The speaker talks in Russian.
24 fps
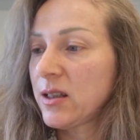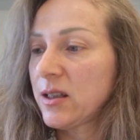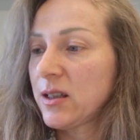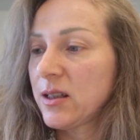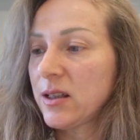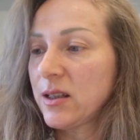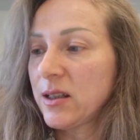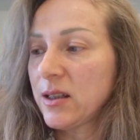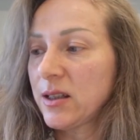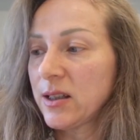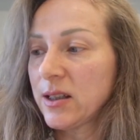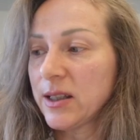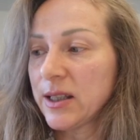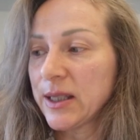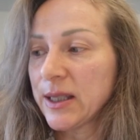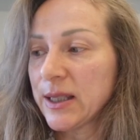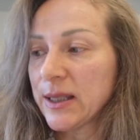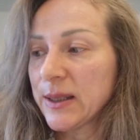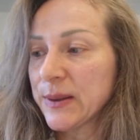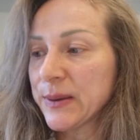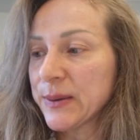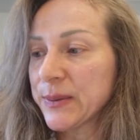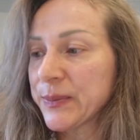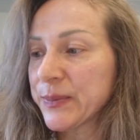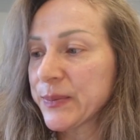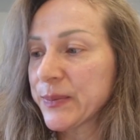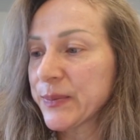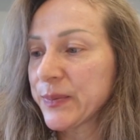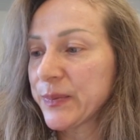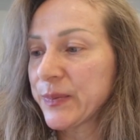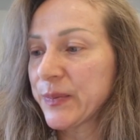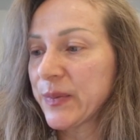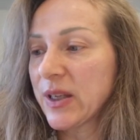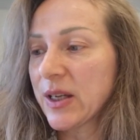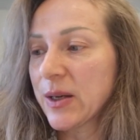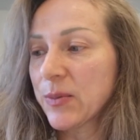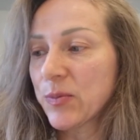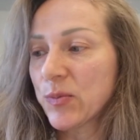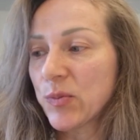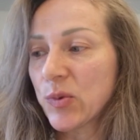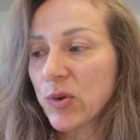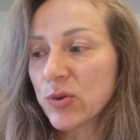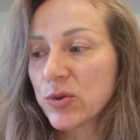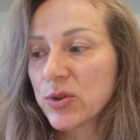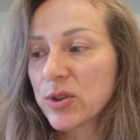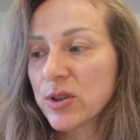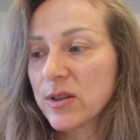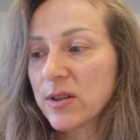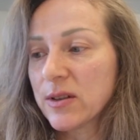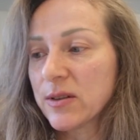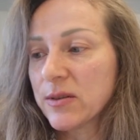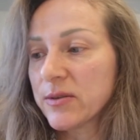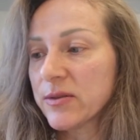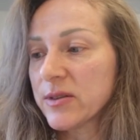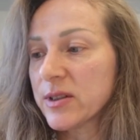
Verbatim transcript: И я просто